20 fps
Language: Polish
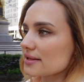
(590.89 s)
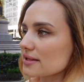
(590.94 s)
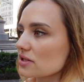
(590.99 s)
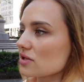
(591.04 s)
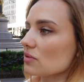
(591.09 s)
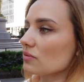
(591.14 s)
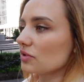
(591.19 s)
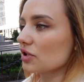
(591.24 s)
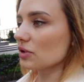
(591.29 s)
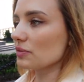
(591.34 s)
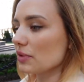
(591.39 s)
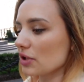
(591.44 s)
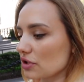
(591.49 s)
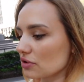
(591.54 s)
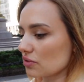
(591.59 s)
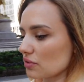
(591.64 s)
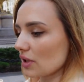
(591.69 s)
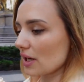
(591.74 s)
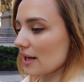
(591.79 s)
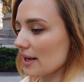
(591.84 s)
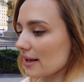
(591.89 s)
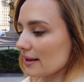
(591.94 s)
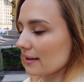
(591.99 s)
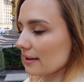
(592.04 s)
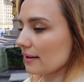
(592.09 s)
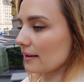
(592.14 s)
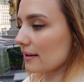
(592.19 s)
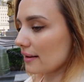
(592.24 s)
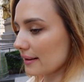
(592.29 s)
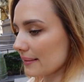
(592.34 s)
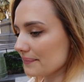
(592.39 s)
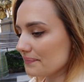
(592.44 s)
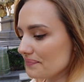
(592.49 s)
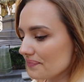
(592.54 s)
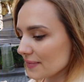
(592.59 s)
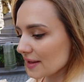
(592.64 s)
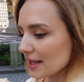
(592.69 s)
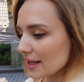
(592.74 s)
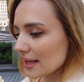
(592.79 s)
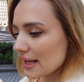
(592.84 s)
Są teamy, które
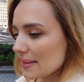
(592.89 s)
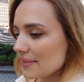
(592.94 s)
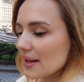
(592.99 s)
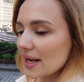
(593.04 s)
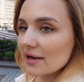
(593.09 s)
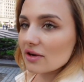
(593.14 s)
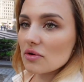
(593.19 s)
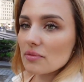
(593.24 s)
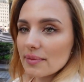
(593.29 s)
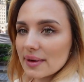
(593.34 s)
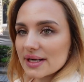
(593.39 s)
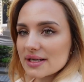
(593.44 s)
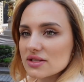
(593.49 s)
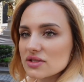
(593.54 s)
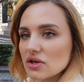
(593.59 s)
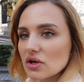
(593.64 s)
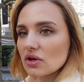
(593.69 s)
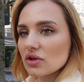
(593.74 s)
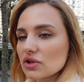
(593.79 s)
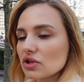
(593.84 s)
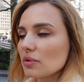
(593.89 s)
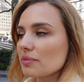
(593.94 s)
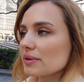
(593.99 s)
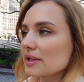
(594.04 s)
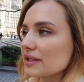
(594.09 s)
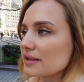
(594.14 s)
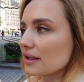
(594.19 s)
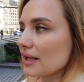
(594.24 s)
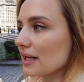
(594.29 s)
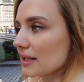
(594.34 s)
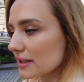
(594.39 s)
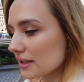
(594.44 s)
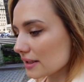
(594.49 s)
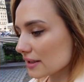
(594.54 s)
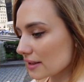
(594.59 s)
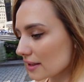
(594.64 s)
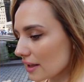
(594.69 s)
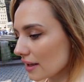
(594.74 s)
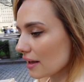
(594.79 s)
dają bardzo dobry trening.